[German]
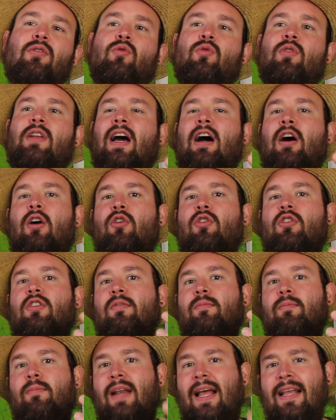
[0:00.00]
oder auch
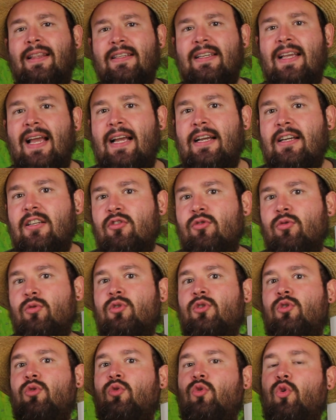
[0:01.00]
ein
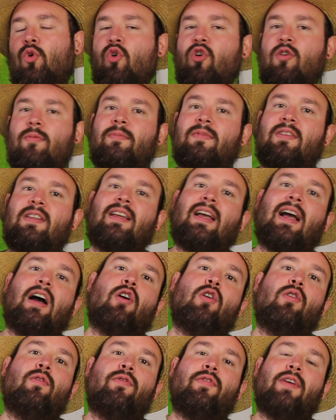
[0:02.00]
Blattkaktus und
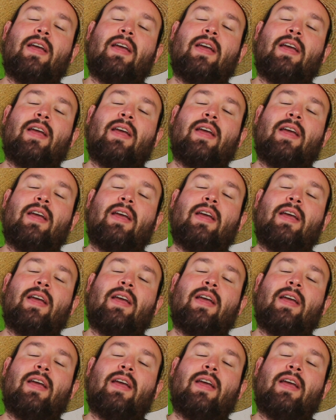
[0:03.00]
obendrauf